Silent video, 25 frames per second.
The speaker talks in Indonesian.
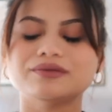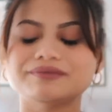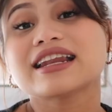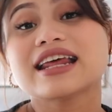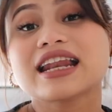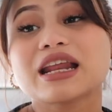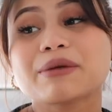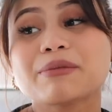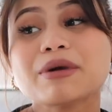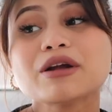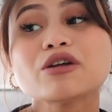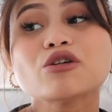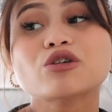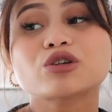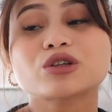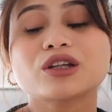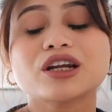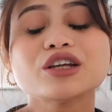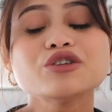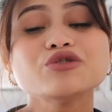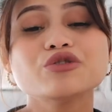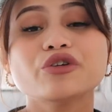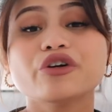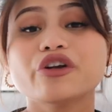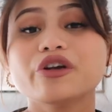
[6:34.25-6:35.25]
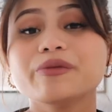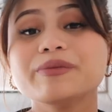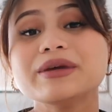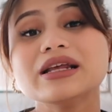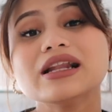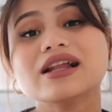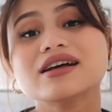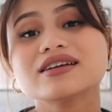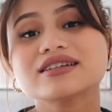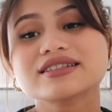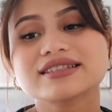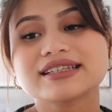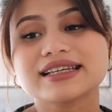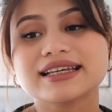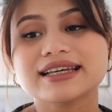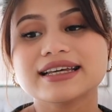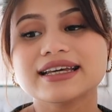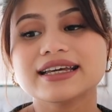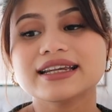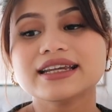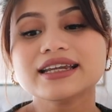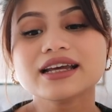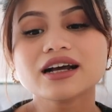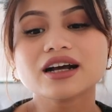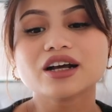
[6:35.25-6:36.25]
dan emang dokternya juga udah bilang
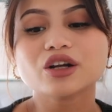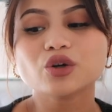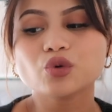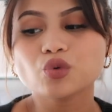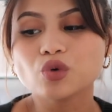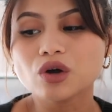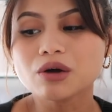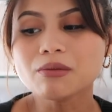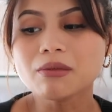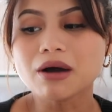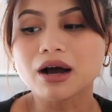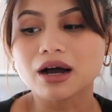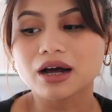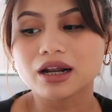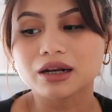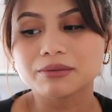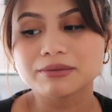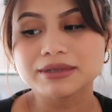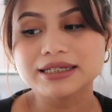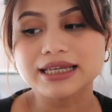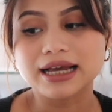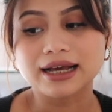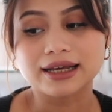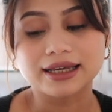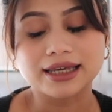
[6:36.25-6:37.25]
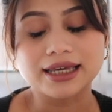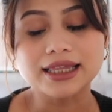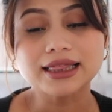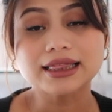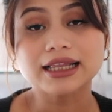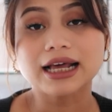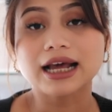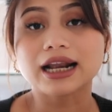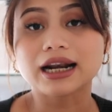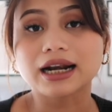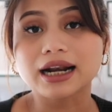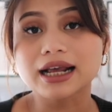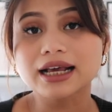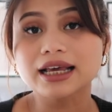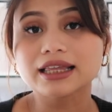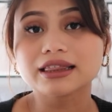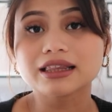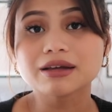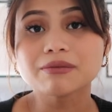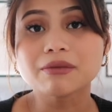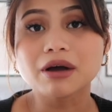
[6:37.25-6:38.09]
sih ini yang kedua bakal lebih sakit karena kita